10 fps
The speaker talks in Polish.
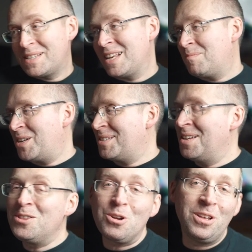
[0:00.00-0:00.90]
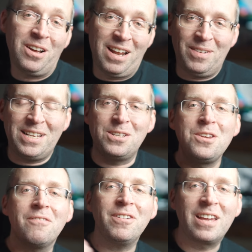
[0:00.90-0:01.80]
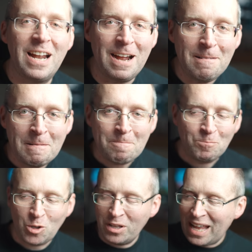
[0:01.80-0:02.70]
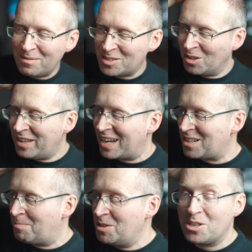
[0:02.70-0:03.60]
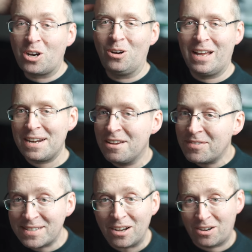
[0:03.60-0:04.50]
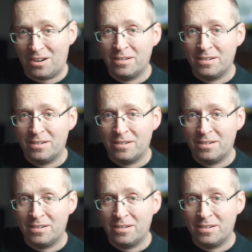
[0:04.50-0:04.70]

zdaniem Justin Trudeau, nawet jeśli nie wygra, to i tak w sondażach będzie cholernie wysoko.